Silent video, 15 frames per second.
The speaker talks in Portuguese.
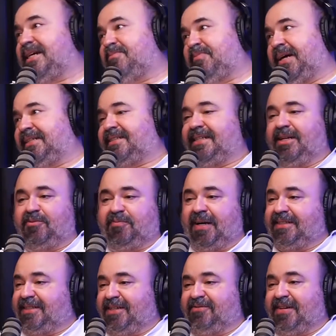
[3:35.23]
que é parceiro, o
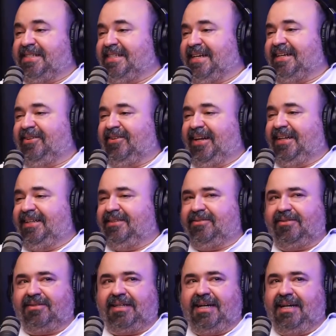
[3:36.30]
parceiro vai ser aquilo ali.
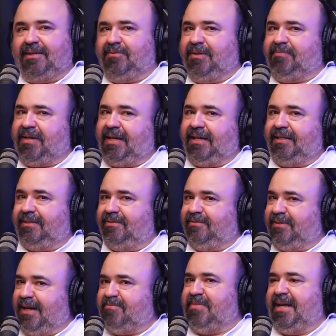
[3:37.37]
Eu cara, mas peraí,
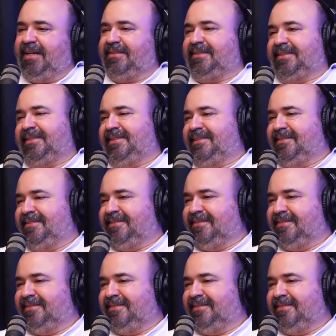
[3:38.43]
não é bem assim.